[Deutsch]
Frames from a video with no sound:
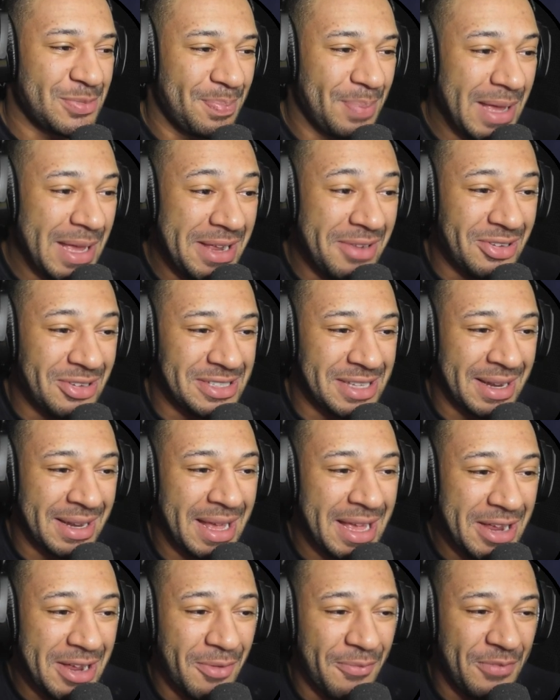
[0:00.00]
Spring durch den
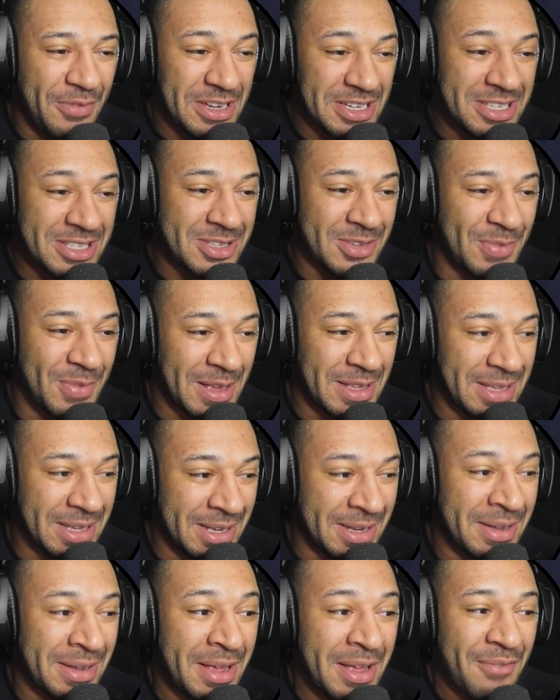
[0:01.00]
Ring, um Fische zu
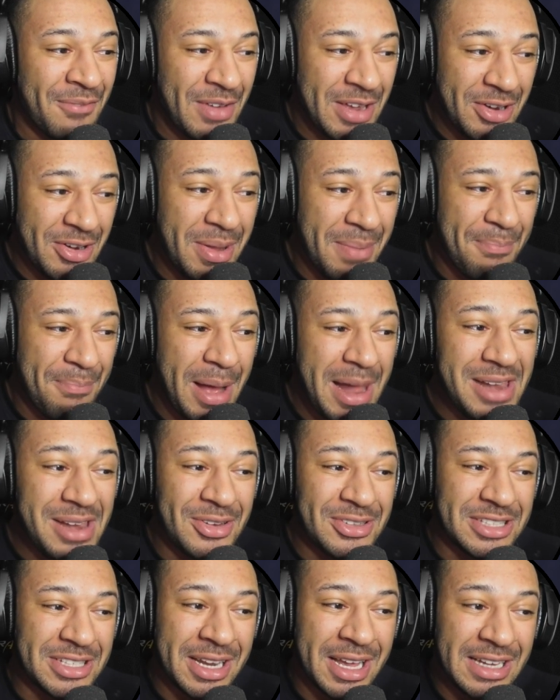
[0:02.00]
verdienen. Wenn du den Ball
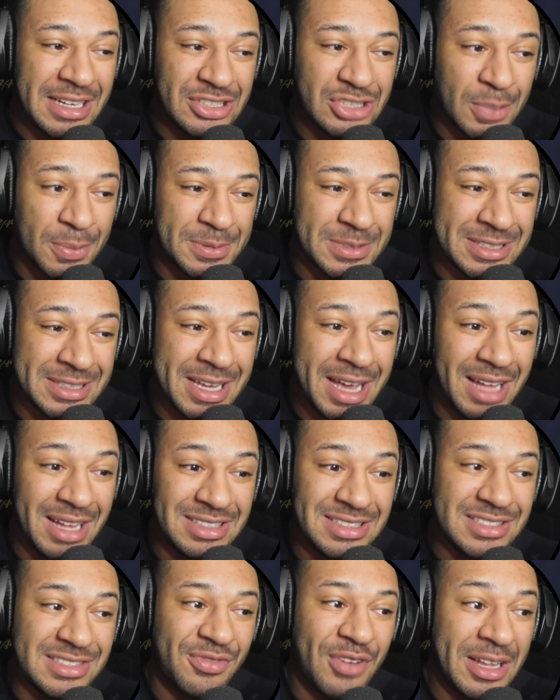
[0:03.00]
durch den Ring schubsen
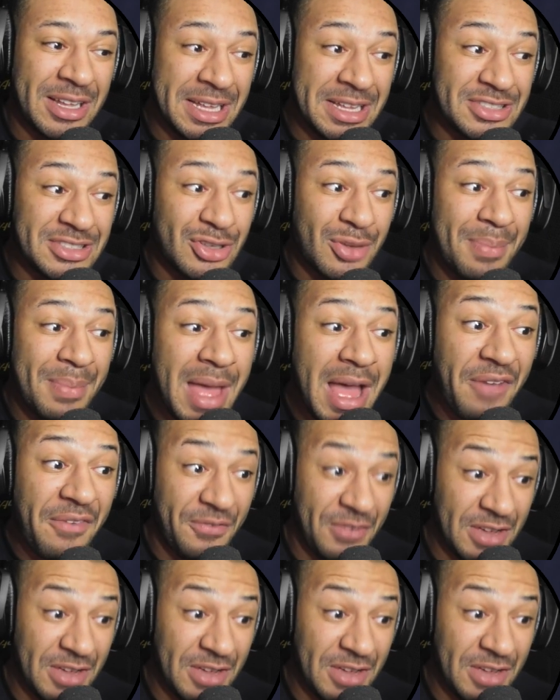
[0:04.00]
kannst, verdienst du mehr